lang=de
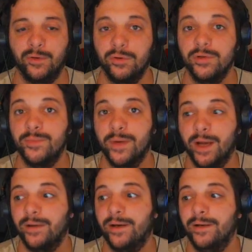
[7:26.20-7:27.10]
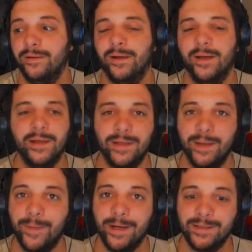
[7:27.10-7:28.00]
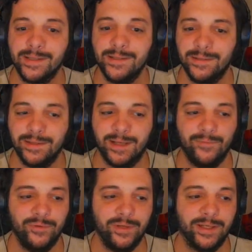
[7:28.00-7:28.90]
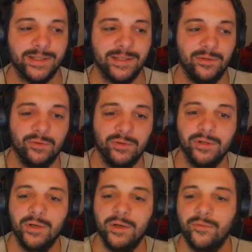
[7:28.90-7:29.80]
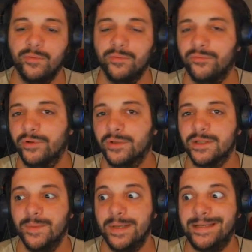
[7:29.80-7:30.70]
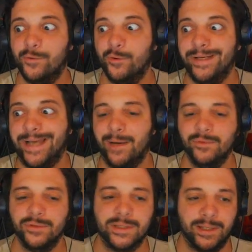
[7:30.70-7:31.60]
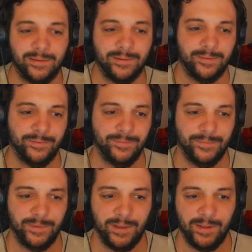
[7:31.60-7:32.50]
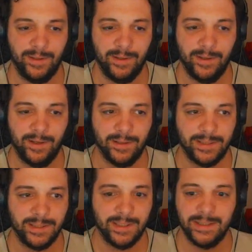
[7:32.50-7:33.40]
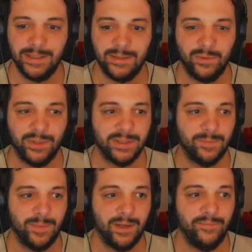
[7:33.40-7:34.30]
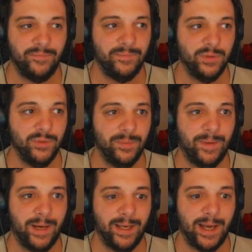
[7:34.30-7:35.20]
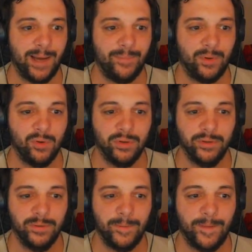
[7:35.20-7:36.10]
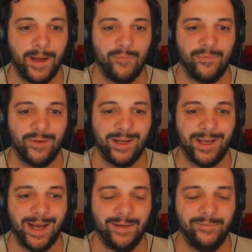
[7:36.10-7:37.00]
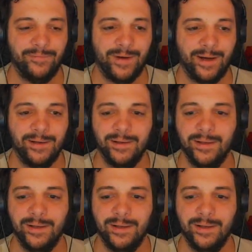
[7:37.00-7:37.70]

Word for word: gucke ich mir gerne an. Der macht's richtig. Kein Wunder, dass der Junge 45 Millionen Abos hat. Ne? Es ist jetzt nicht so, dass ich bei PewDiePie abgucke, auf keinen Fall,